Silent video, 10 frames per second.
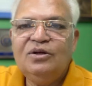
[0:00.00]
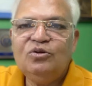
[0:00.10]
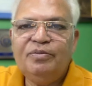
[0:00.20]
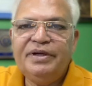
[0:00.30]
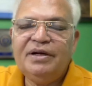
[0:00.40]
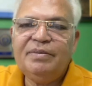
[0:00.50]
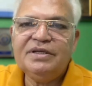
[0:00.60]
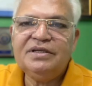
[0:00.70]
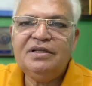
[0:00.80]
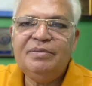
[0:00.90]
तो मेरा
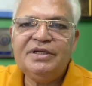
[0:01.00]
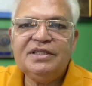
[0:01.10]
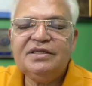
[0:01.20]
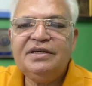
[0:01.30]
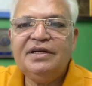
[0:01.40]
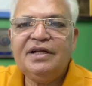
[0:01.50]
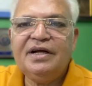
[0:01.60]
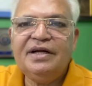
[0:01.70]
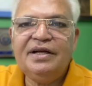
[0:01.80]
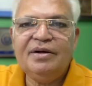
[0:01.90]
मकसद हमेशा से ये
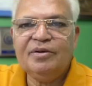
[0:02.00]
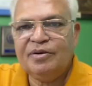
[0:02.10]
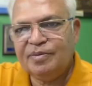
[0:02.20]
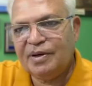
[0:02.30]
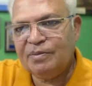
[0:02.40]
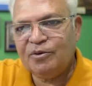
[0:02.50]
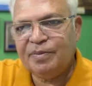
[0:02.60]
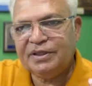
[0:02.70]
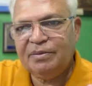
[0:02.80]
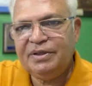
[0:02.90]
रहा है और आपको
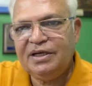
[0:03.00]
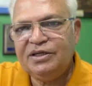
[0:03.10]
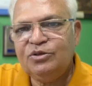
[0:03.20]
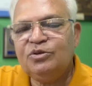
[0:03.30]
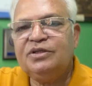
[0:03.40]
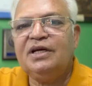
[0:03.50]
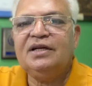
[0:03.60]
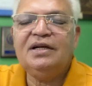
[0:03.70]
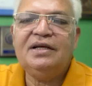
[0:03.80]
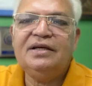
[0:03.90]
पता भी है ये जो
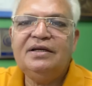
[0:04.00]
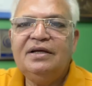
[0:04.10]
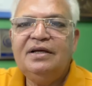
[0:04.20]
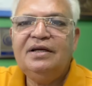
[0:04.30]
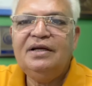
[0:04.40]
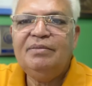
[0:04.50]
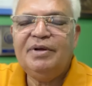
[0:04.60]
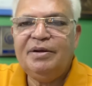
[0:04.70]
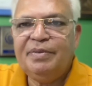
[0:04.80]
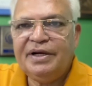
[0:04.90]
चैनल है
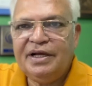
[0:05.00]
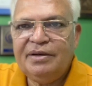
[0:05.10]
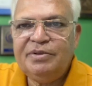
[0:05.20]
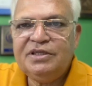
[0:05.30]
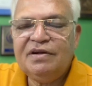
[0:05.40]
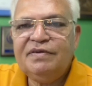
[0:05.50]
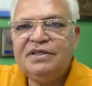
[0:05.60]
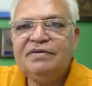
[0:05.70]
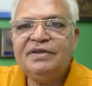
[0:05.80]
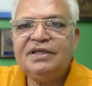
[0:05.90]
मैंने बनाया भी सिर्फ
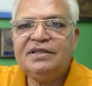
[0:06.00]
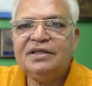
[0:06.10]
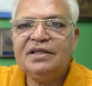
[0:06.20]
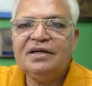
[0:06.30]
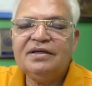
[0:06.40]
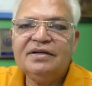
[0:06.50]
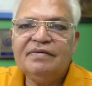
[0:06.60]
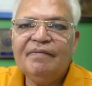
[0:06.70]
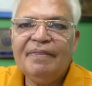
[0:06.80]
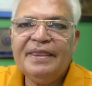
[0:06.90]
इसी वजह से था
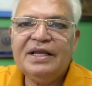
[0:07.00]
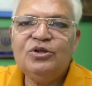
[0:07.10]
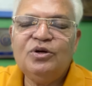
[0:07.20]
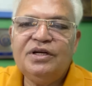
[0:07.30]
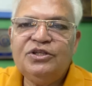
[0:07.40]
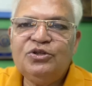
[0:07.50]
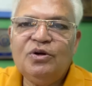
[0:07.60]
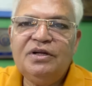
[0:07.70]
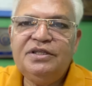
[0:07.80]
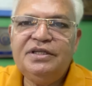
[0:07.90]
कि जो
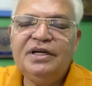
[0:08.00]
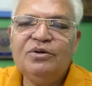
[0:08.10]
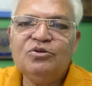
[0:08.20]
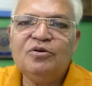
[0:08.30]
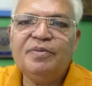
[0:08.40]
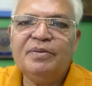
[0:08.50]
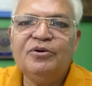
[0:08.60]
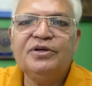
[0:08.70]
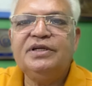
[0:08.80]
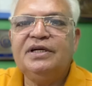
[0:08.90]
एस्ट्रोलॉजी है उसको
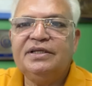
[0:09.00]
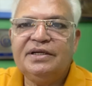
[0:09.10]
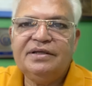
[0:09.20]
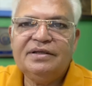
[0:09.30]
प्रमोट किया जाए